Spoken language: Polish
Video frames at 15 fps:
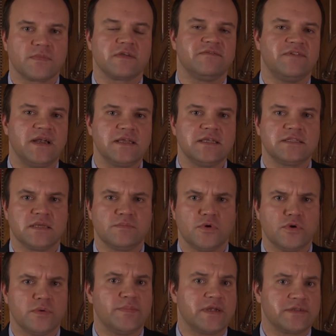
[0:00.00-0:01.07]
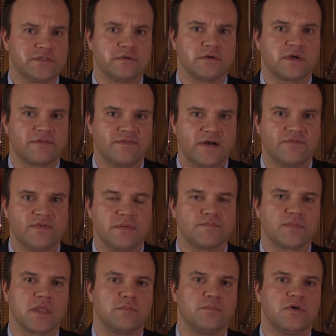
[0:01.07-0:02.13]
Walki te były bardzo krwawe,
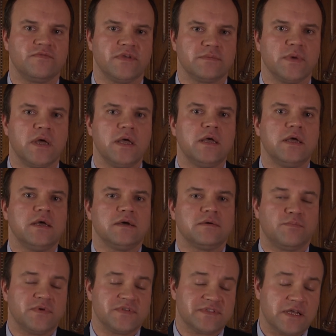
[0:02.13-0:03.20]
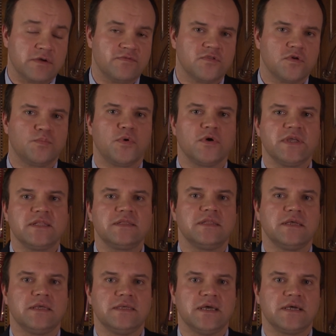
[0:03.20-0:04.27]
bowiem zarówno po
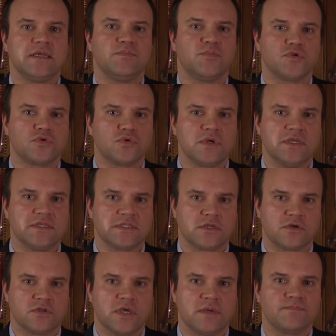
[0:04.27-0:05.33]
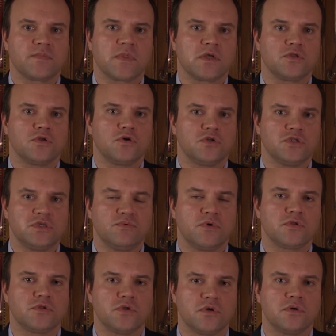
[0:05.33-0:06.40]
jednej, jak i po drugiej stronie
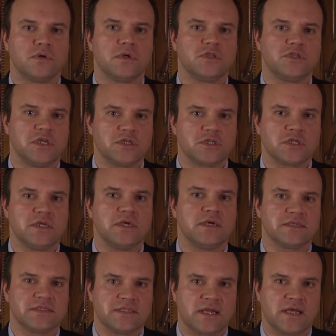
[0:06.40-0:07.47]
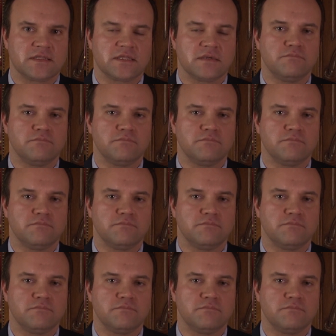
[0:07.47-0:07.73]
dochodziło do ciężkich strat.